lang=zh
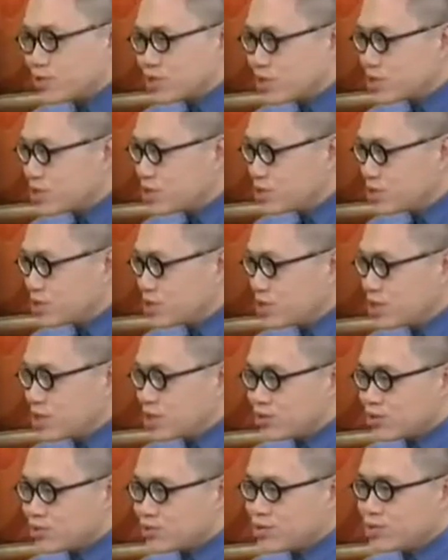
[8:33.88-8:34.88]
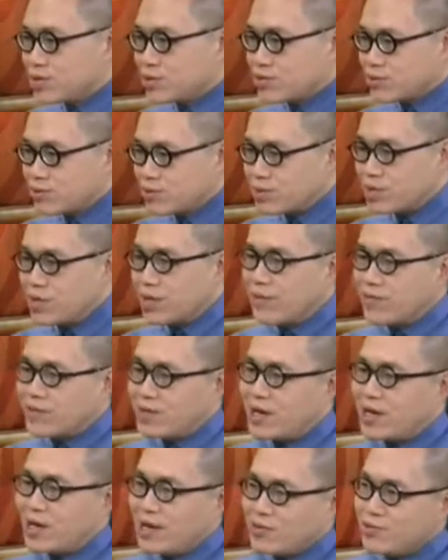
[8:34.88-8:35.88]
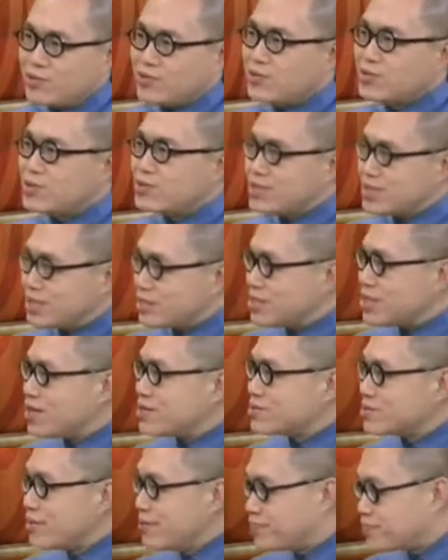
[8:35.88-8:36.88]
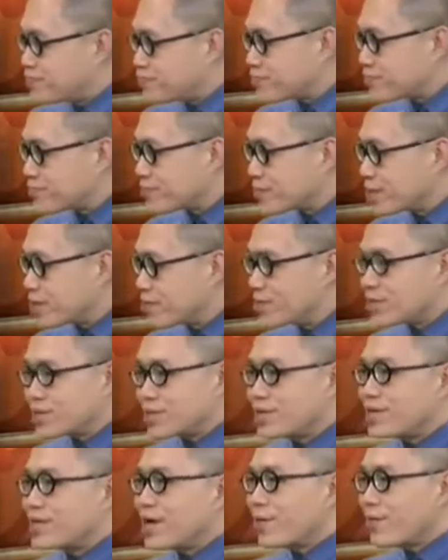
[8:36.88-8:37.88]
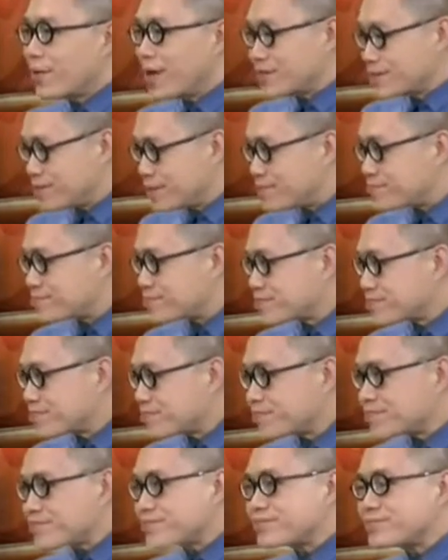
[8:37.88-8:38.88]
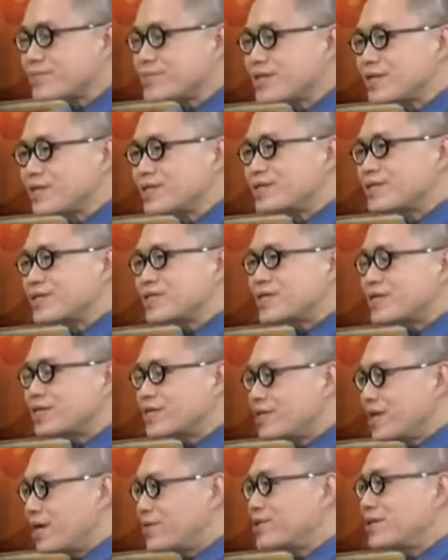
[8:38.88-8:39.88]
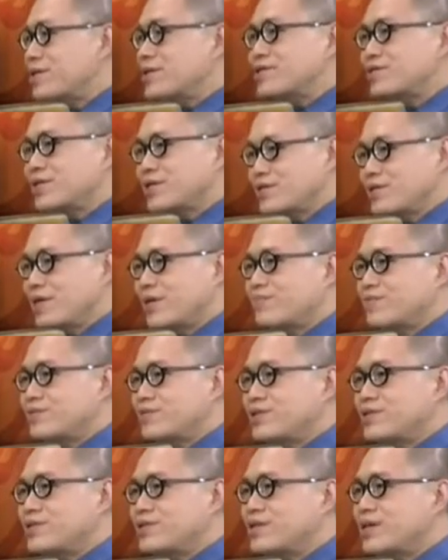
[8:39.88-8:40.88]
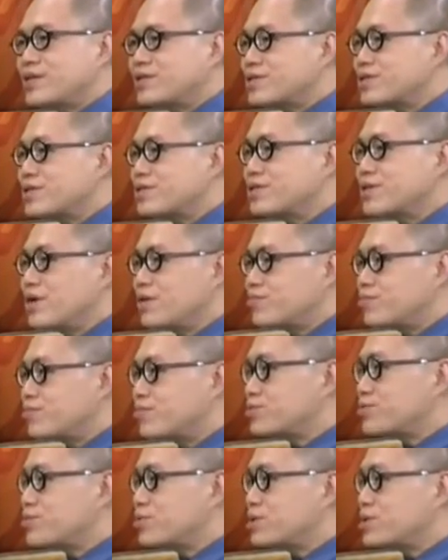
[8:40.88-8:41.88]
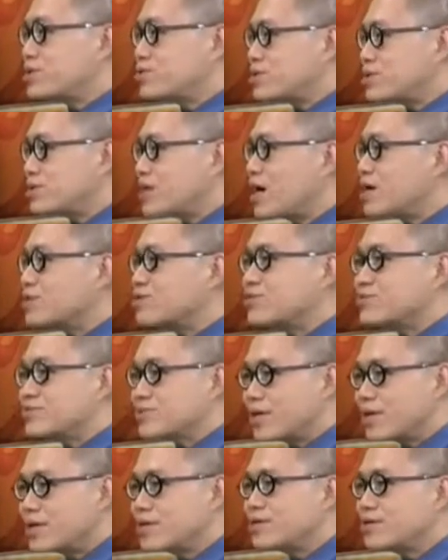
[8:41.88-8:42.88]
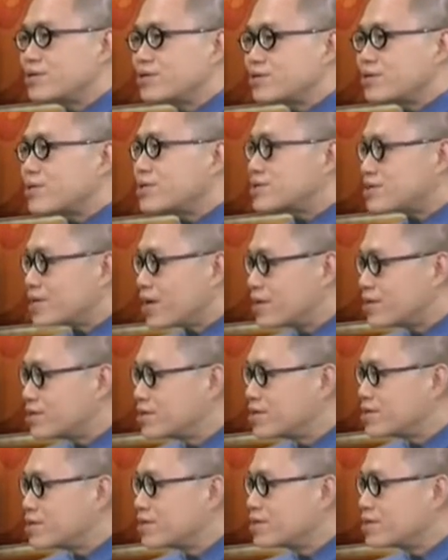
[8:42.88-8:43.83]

国际时事这些书的读者，来来去去就几千人或者一两万人。那至于两万人，恰恰不是电视要捕捉的最大众的对象，